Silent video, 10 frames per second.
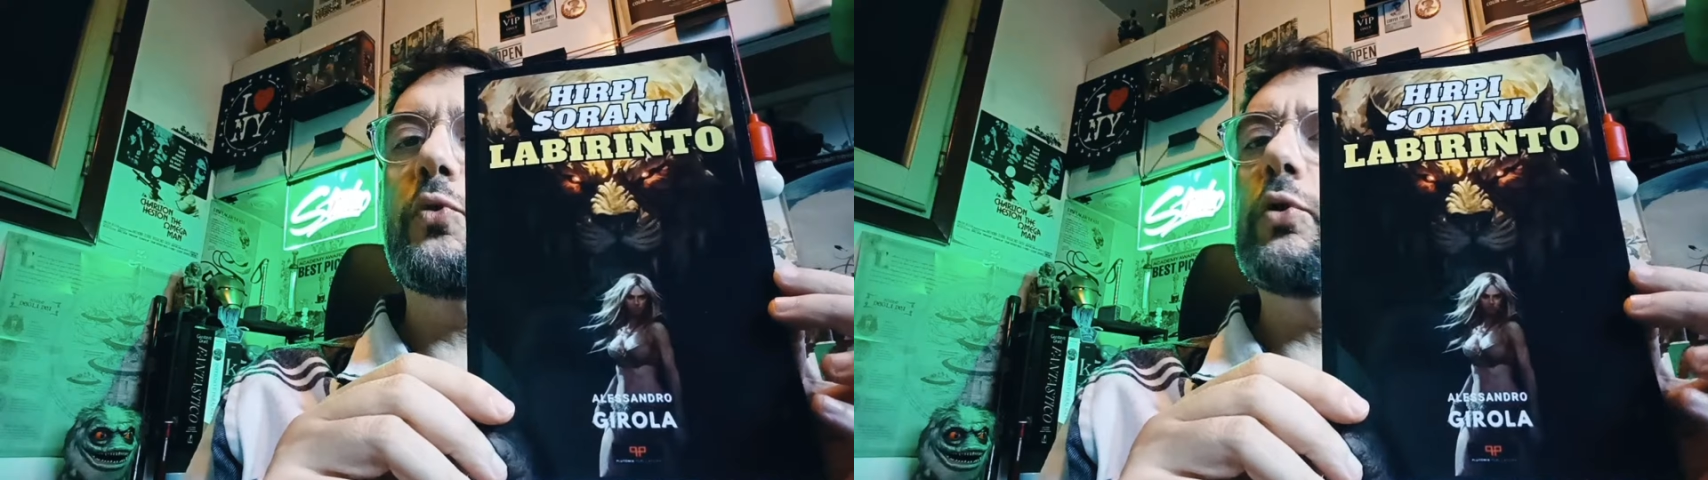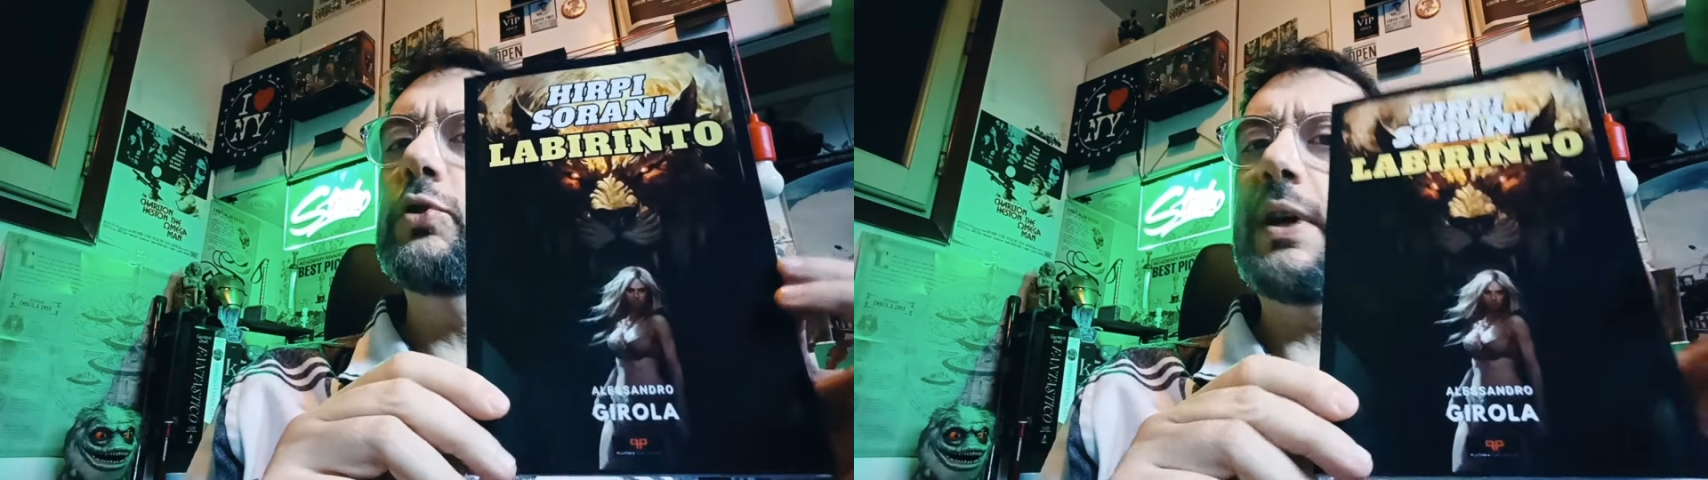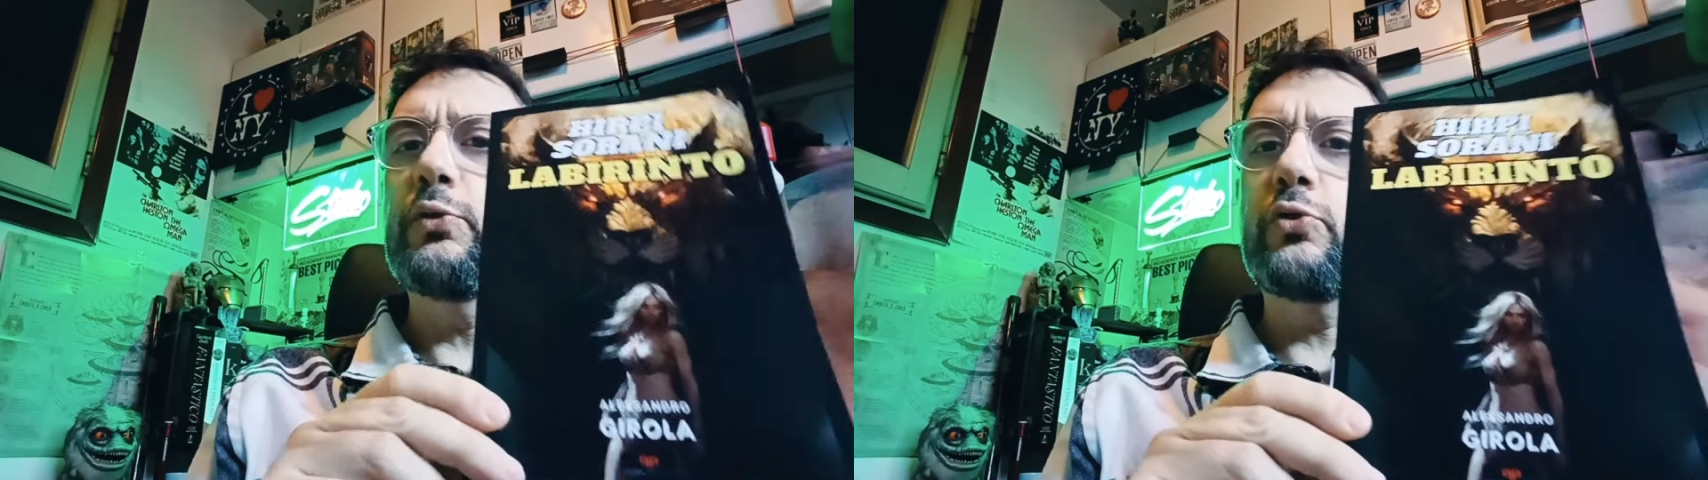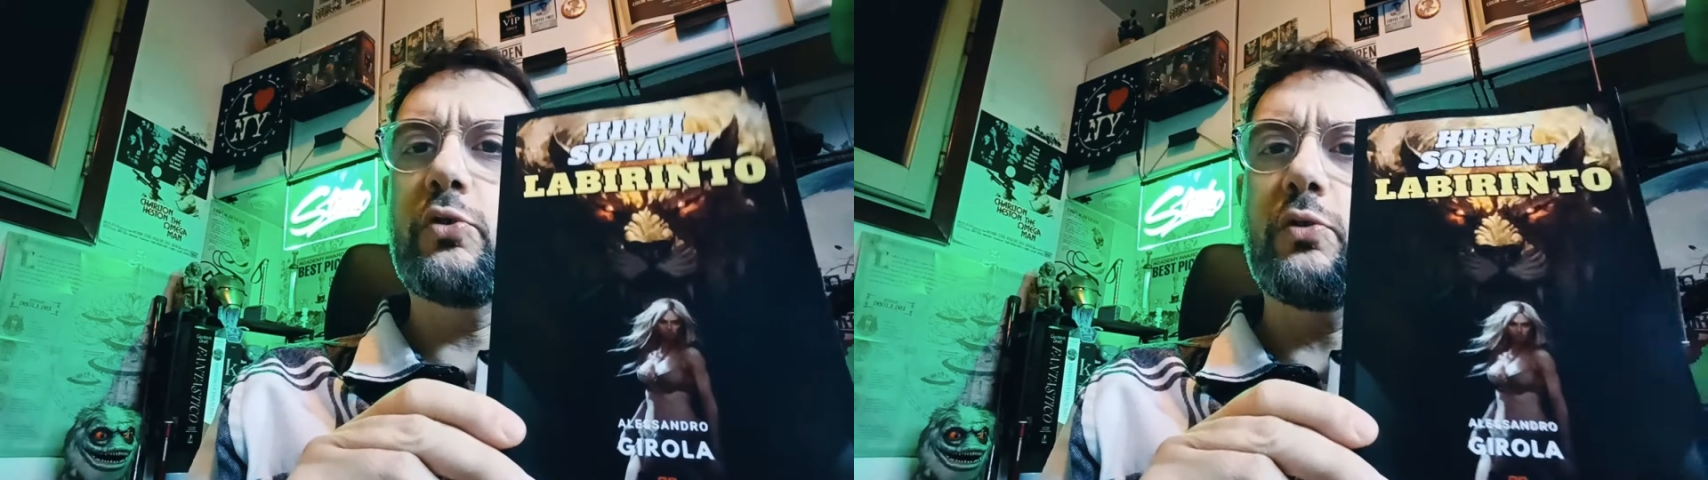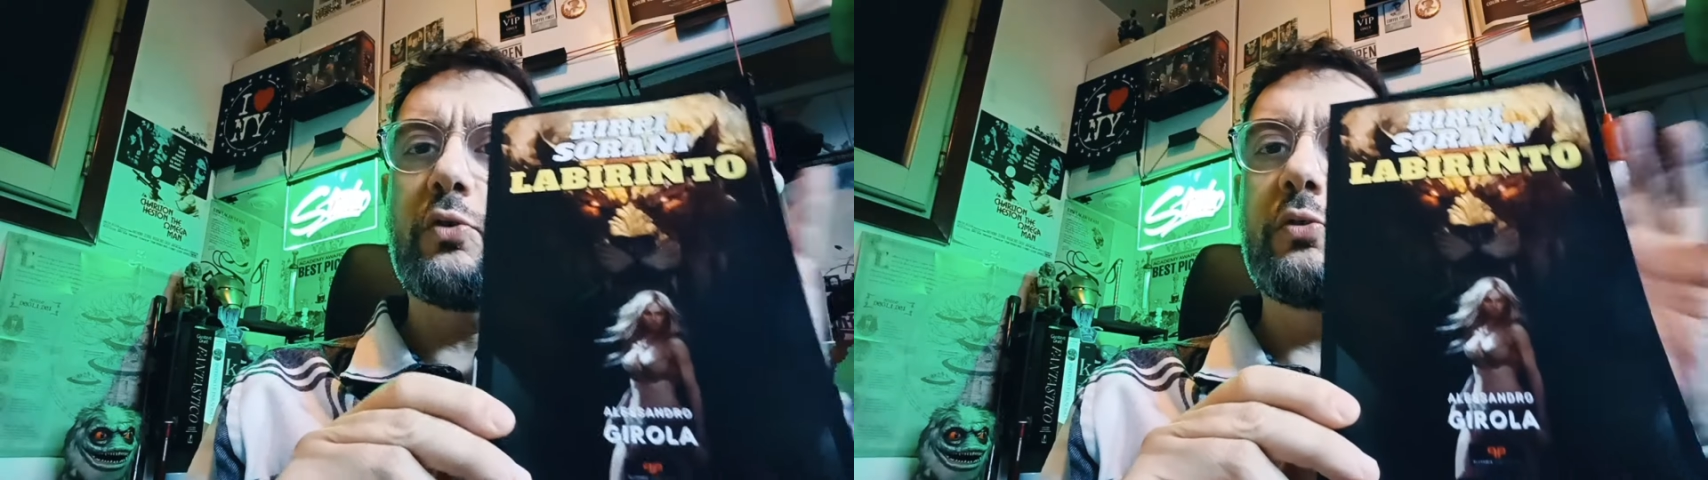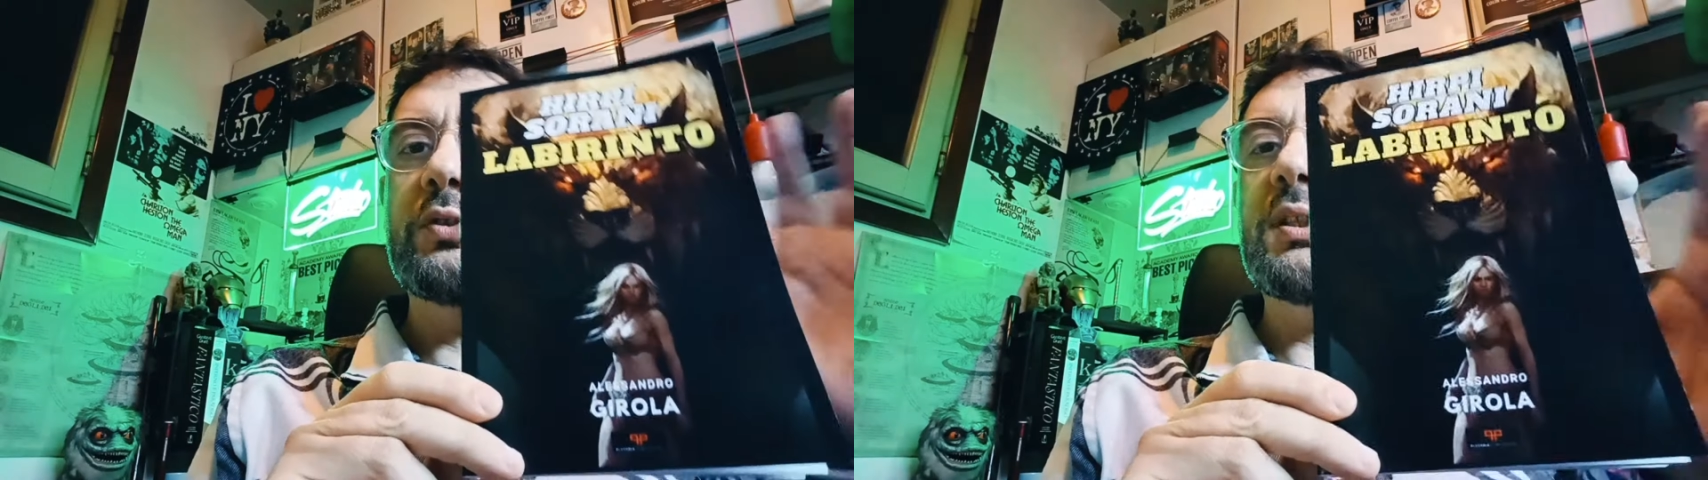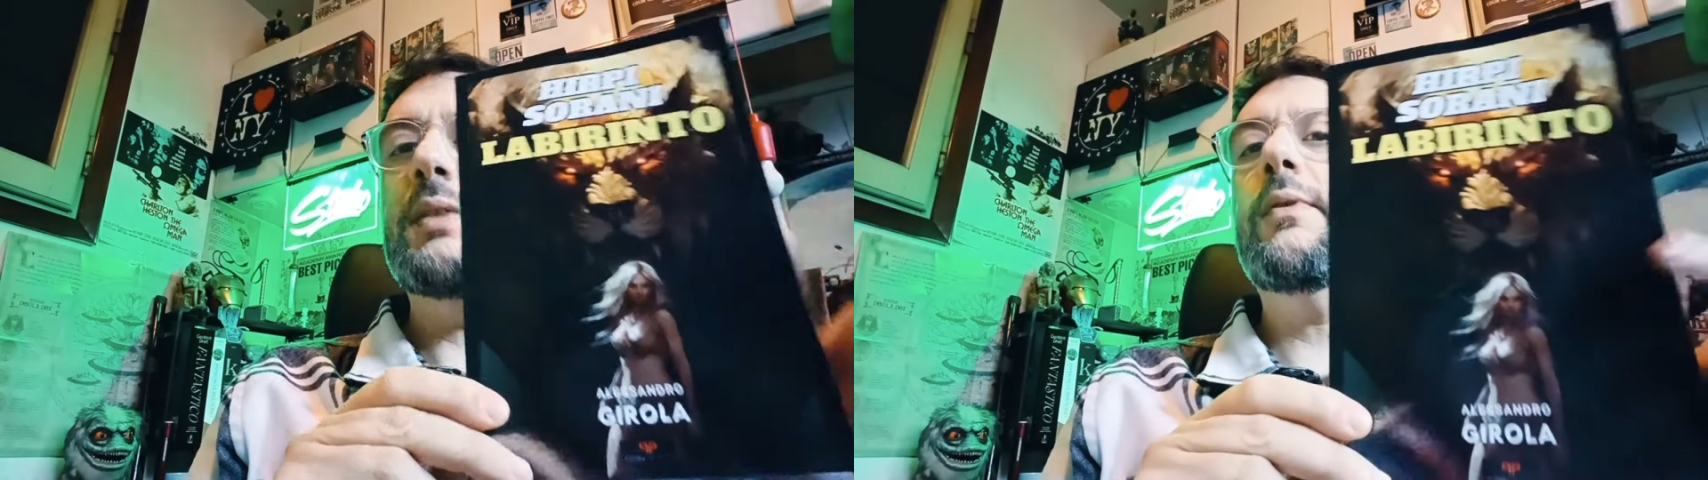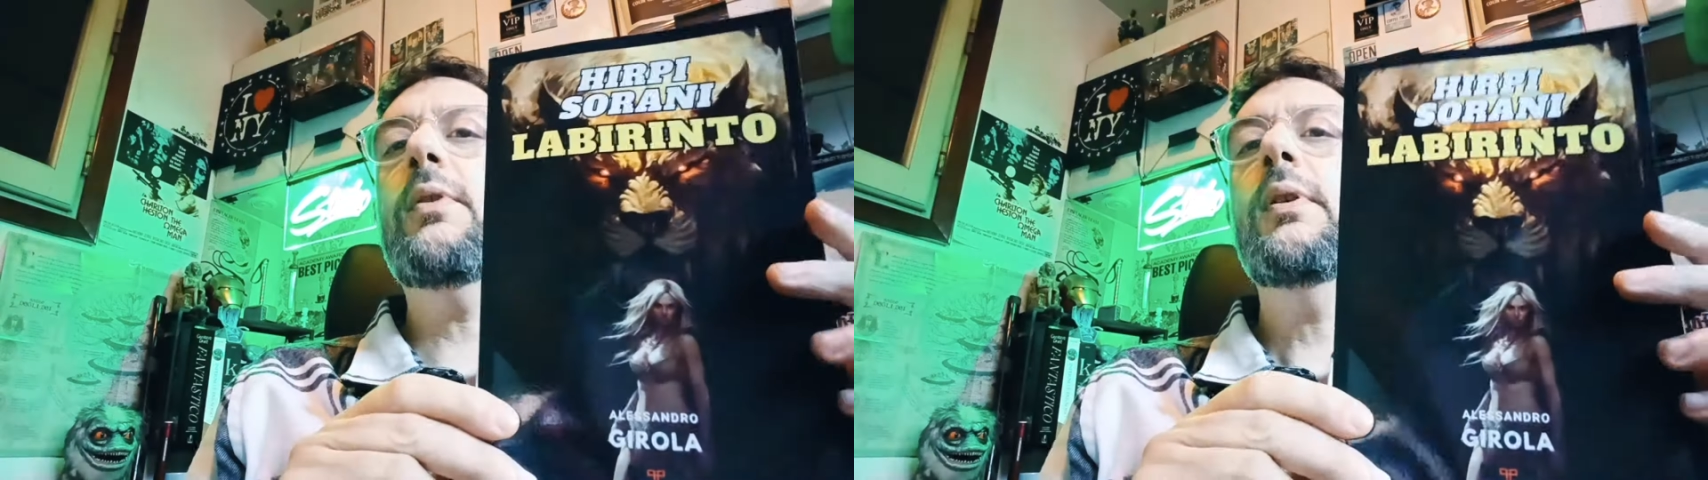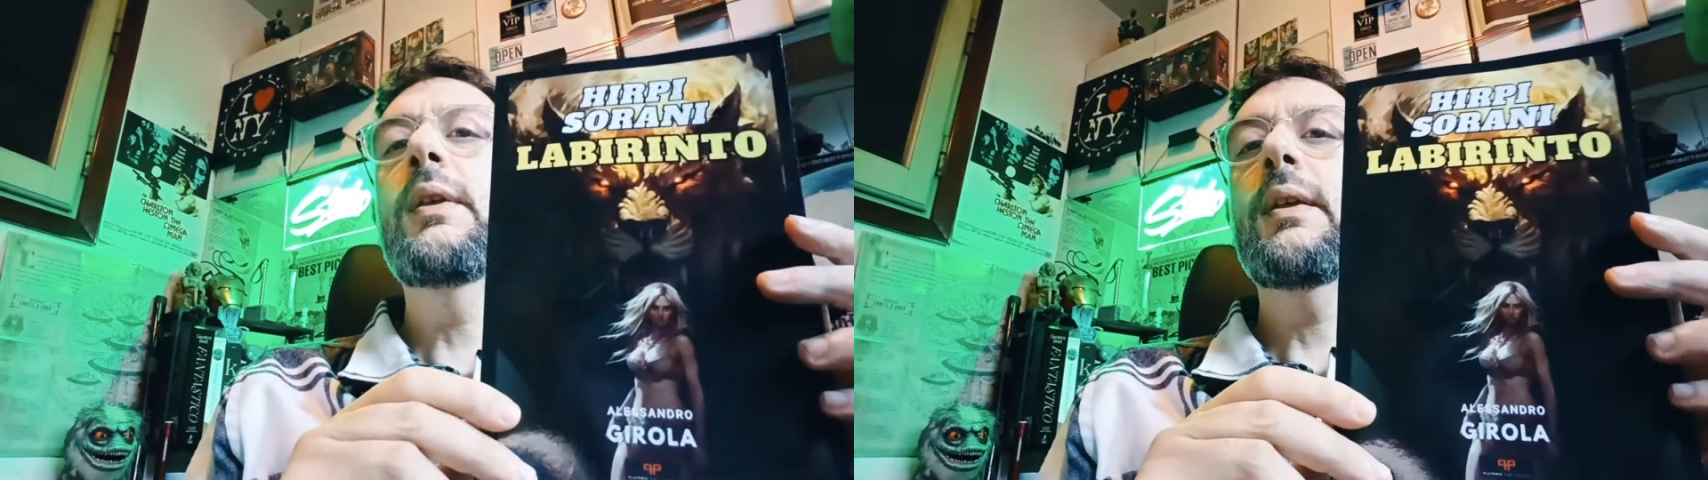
molto, autoconclusivo,